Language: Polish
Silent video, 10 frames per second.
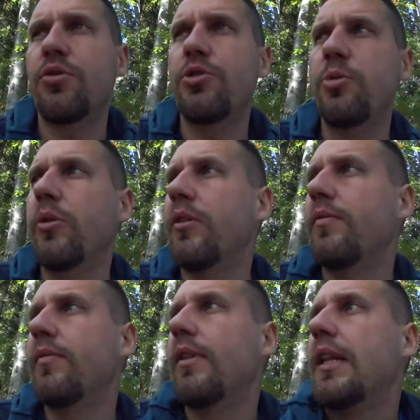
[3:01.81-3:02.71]
chodzimy.
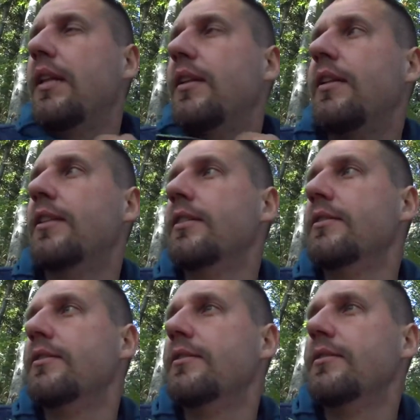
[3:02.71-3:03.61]

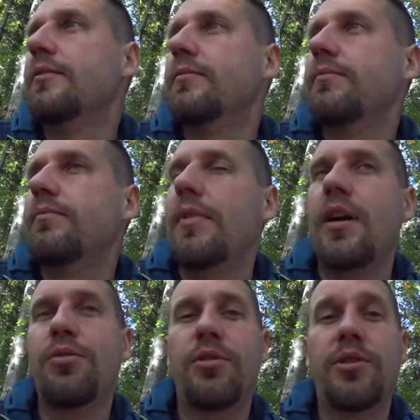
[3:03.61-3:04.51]
Tak? A
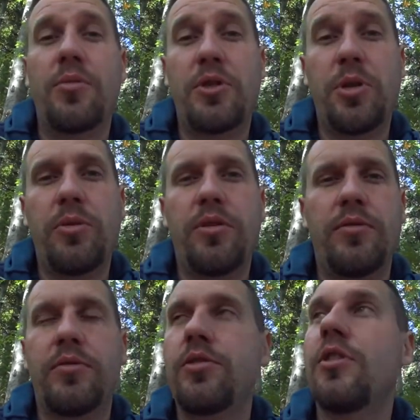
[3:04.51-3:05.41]
jutro zobaczymy,
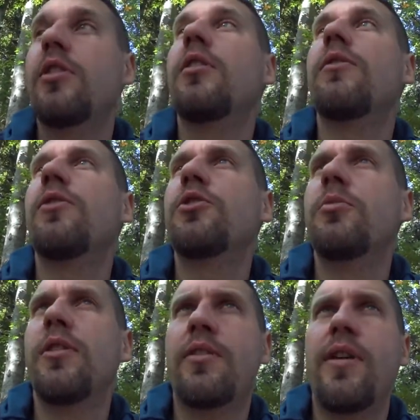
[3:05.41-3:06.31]
czy
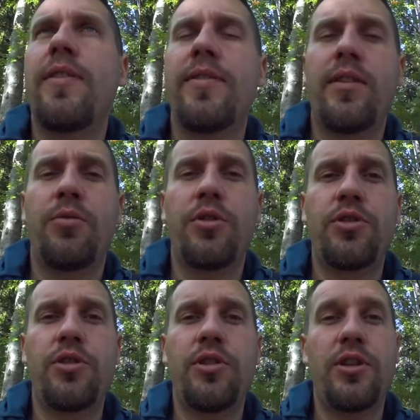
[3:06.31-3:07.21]
wchodzimy na, na, na drugi
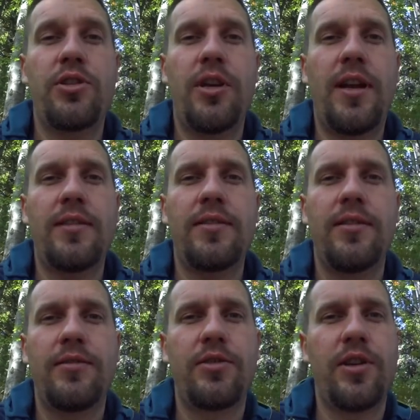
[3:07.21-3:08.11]
szczyt jeszcze raz,
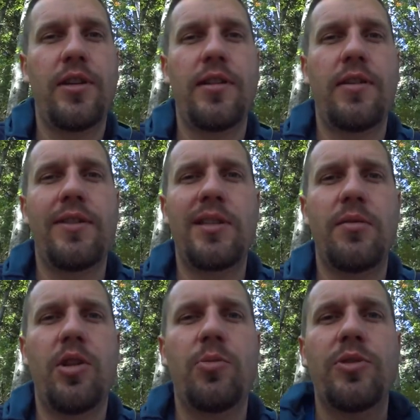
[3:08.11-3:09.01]
czy jednak
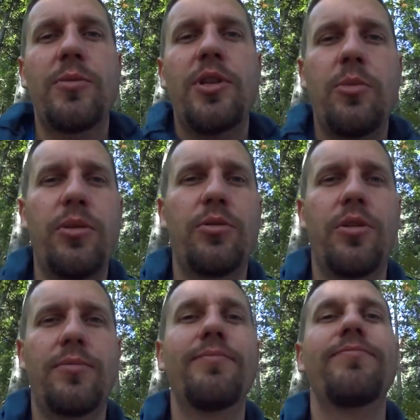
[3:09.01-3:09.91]
wracamy do domu. Zobaczymy jutro.